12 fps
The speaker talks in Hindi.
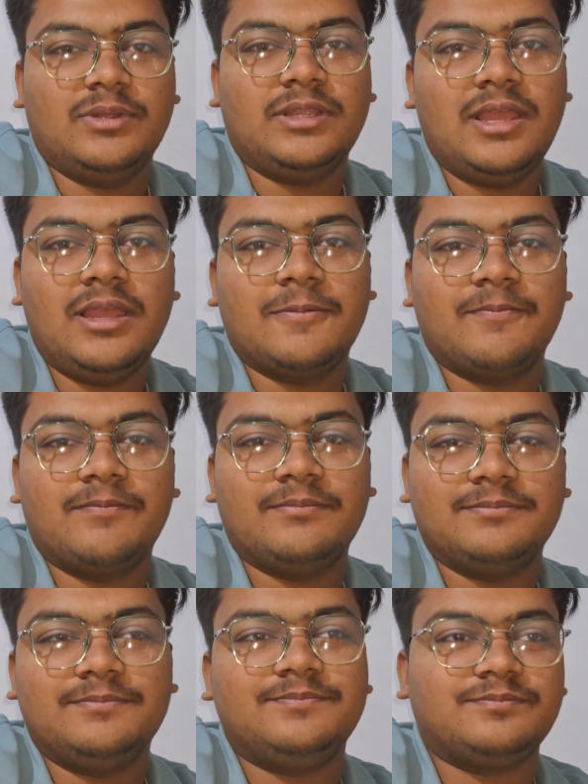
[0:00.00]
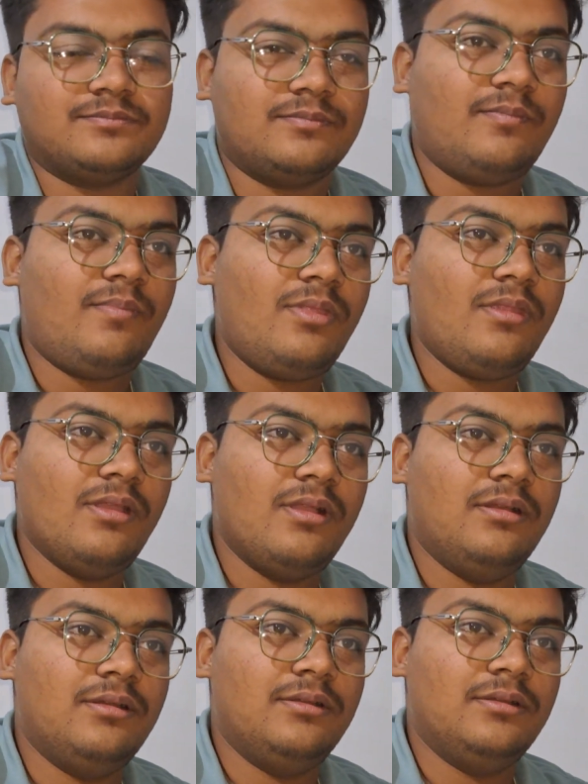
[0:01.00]
पता है ये मेरा क्रीम क्रीम
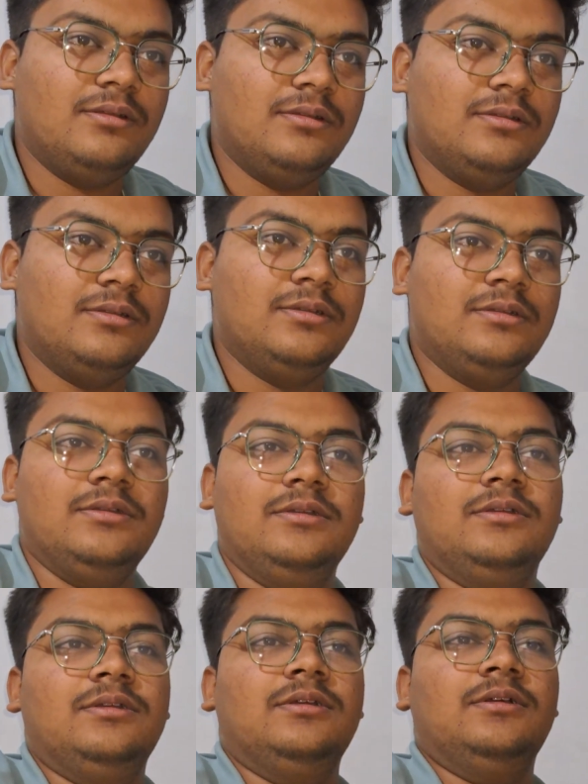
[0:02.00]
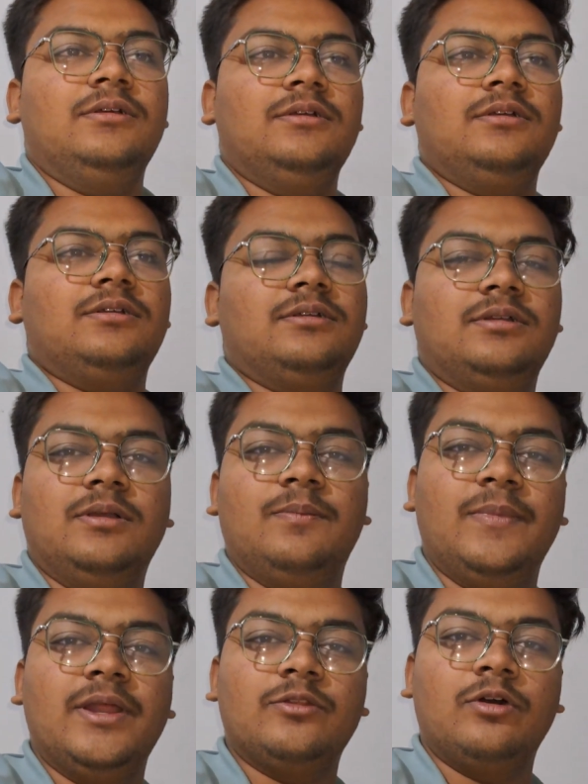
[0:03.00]
रोल है इसमें ले लिया है
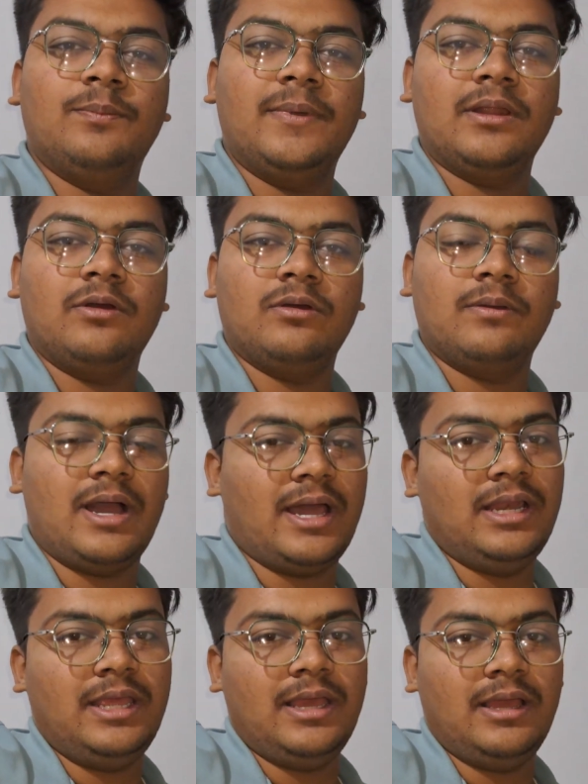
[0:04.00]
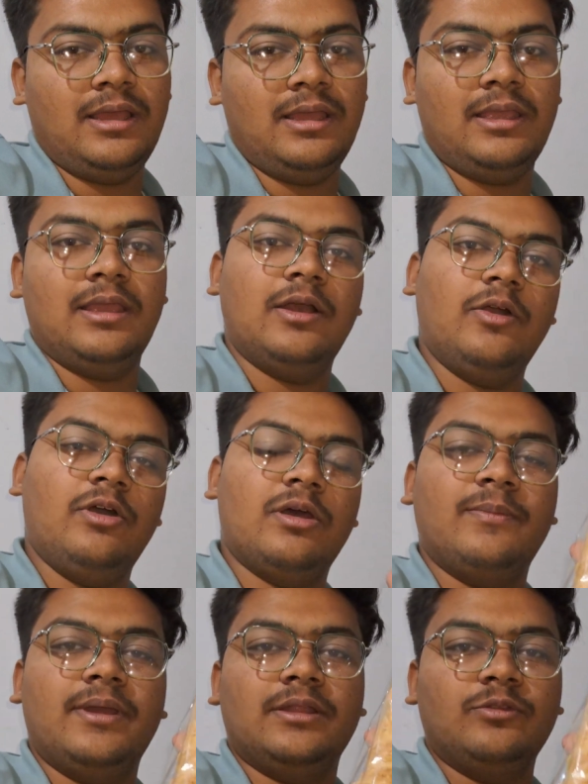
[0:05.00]
मैं दो पैर को खा लिया खा चुका था
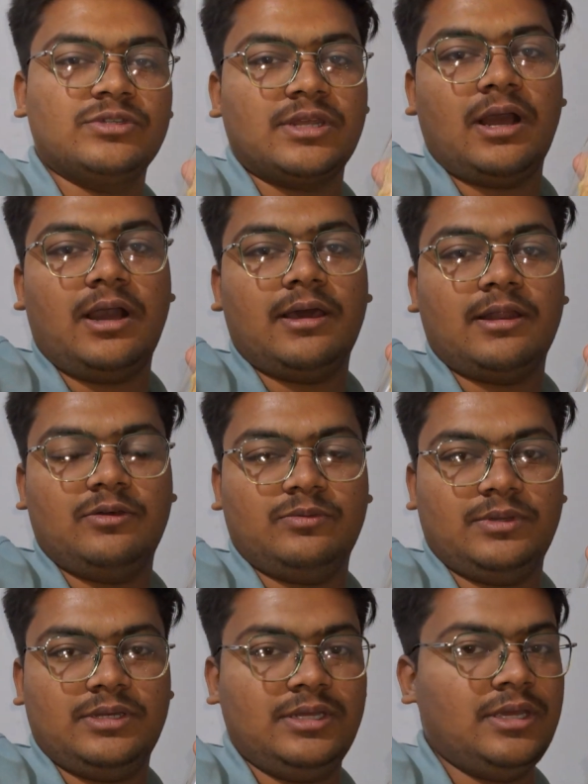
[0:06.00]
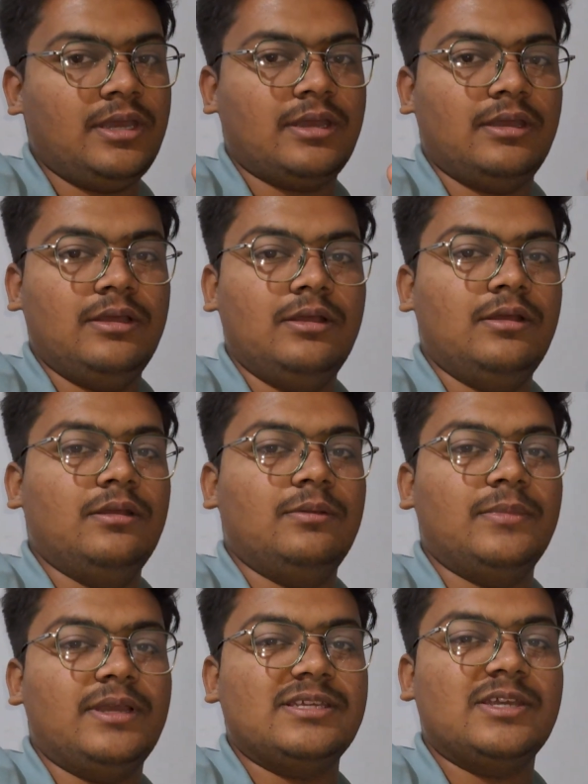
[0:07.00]
और मैं दूसरा खा रहा हूँ मैं ठीक है
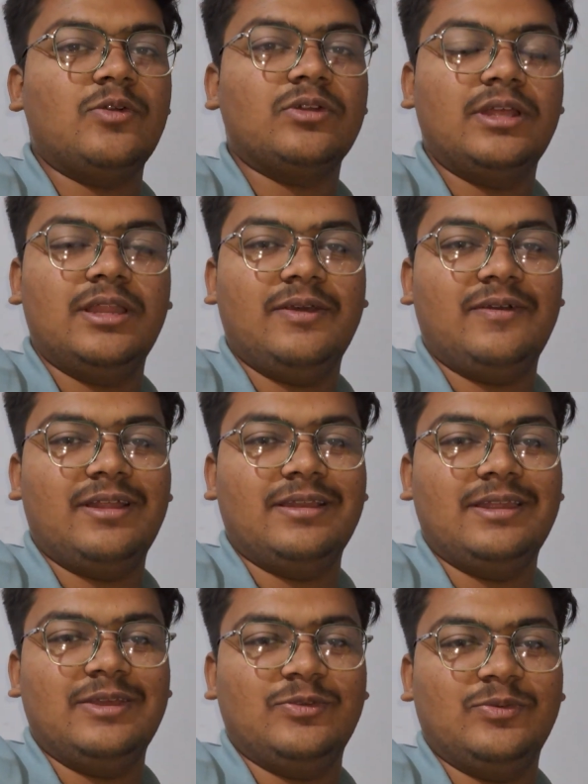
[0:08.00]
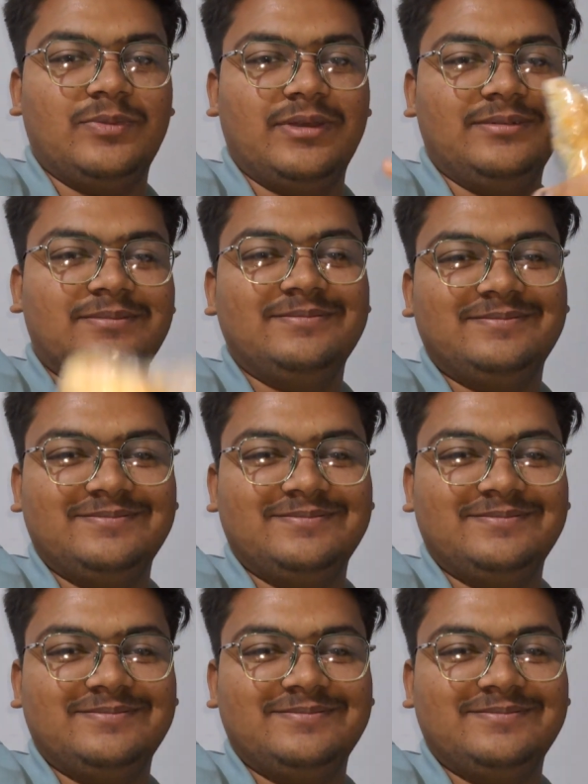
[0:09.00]
किसी को देने वाला नहीं हूँ मैं